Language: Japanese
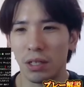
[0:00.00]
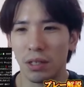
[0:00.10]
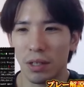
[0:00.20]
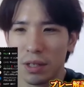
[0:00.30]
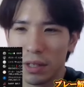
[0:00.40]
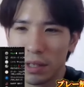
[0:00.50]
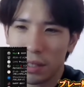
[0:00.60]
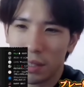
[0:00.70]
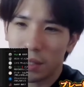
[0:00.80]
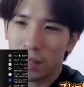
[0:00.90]

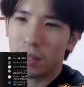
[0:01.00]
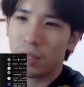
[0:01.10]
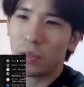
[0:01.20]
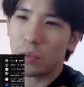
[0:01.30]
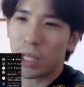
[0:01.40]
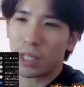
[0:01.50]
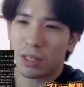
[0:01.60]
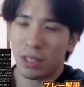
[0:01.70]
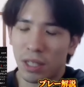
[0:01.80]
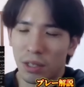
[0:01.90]
てっていうの
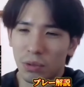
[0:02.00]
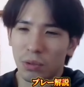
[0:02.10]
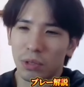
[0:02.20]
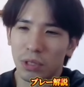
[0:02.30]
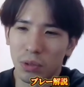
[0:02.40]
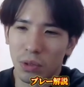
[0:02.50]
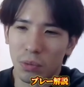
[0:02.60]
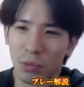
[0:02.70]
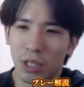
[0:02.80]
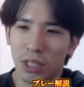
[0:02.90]
もあって獲得して
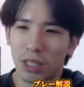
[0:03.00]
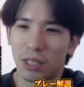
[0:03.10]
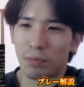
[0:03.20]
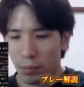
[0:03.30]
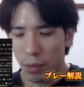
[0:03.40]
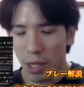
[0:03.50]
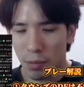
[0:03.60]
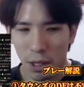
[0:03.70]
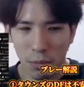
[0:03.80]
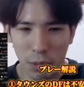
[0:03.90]
ると思うからだ
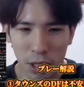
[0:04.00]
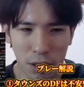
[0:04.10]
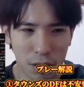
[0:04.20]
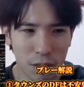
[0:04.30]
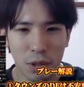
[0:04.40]
まあまあま